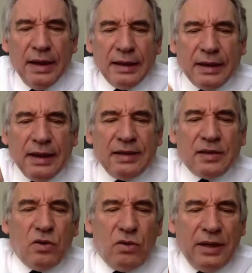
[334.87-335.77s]
quels
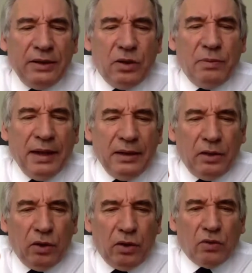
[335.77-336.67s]
sont les domaines de
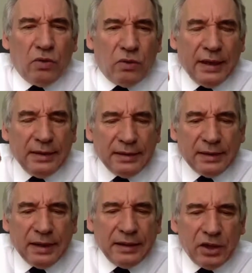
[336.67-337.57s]
reconquête
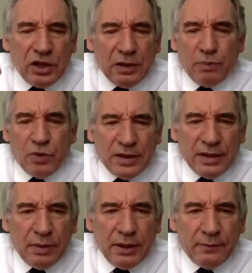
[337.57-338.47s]
stratégique
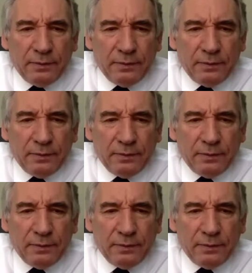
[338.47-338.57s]
possibles